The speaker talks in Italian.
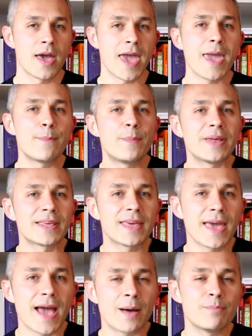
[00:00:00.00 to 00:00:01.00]
È
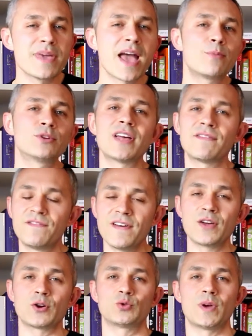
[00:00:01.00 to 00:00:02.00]
perché abbiamo
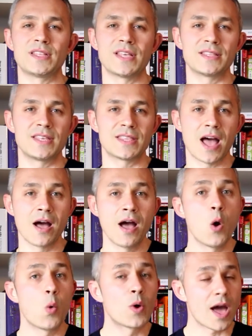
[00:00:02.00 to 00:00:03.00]
davvero due
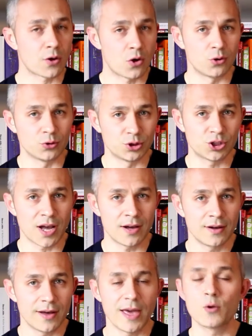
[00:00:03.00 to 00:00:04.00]
identità, una
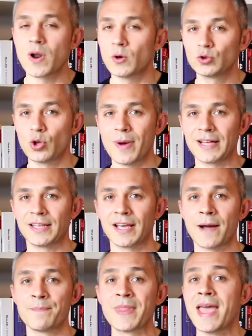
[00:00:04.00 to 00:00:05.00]
conscia e
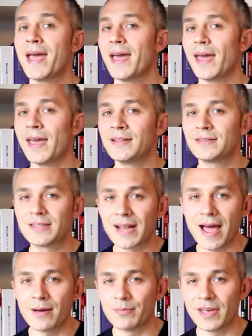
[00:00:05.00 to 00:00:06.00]
un'automatica.
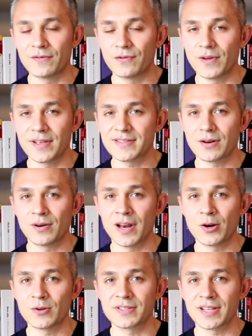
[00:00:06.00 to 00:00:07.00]
Entrambe influenzano
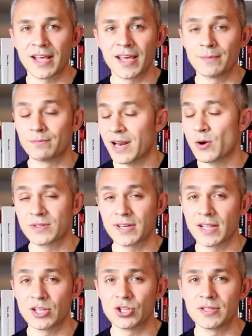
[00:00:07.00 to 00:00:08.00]
le nostre, le
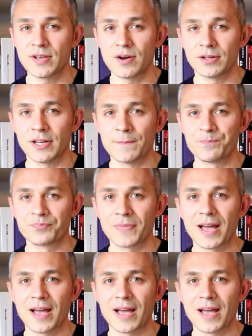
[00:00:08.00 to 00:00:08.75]
nostre decisioni.